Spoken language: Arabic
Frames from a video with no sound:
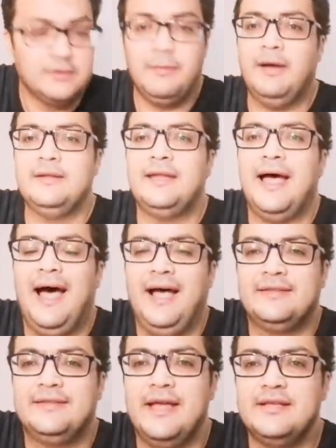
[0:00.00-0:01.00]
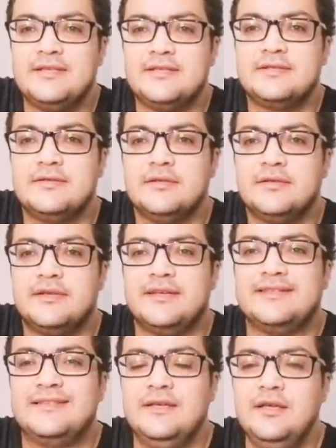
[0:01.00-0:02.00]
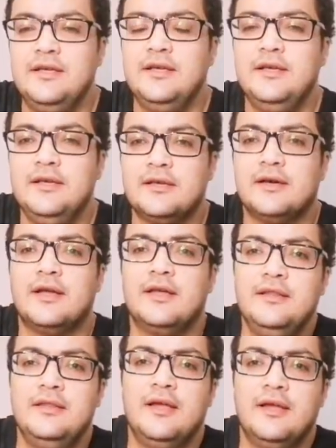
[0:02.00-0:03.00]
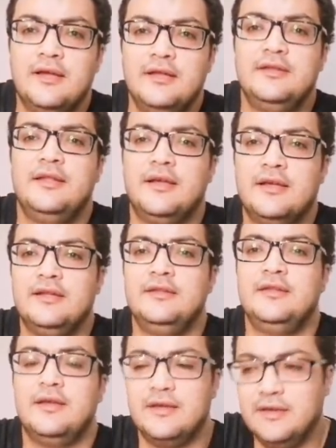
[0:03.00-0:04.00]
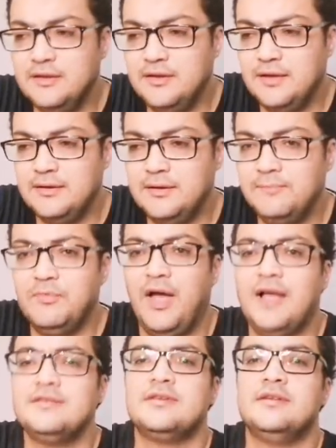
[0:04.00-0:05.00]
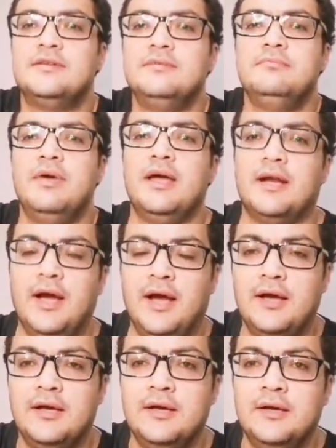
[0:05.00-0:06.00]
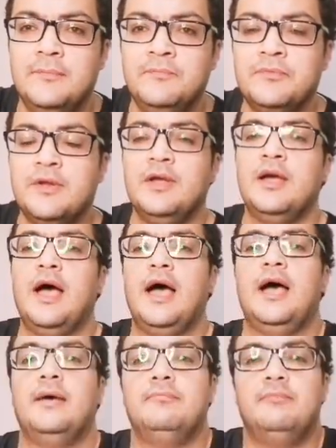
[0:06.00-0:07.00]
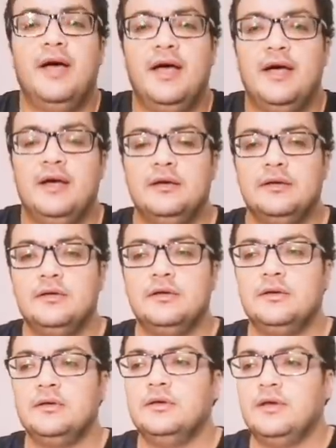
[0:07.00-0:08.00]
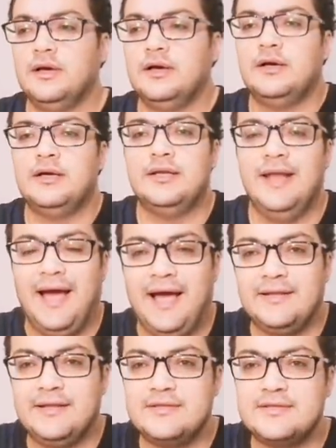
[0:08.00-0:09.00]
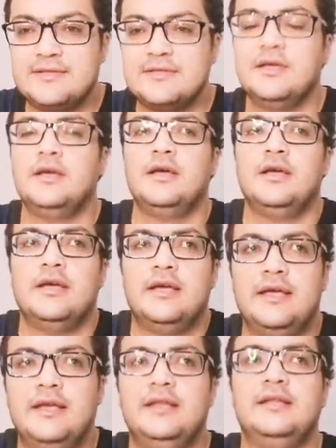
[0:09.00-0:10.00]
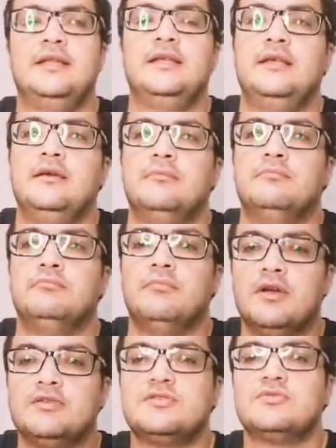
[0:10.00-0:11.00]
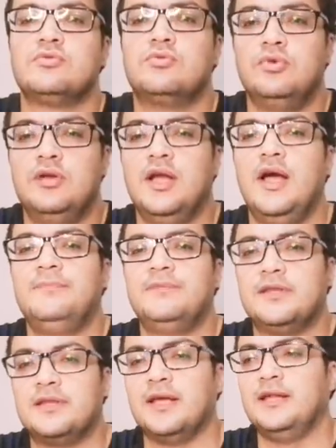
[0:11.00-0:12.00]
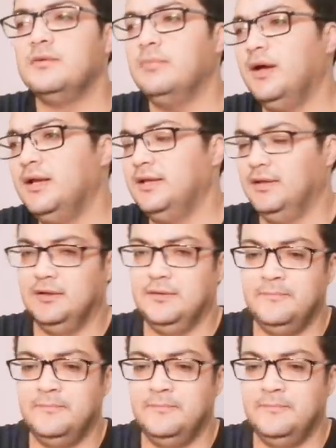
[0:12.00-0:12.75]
طبعا أحداث كتيرة جدا جدا جدا جدا حصلت امبارح أهمها الحدث اللي مصر كلها بتتكلم عليه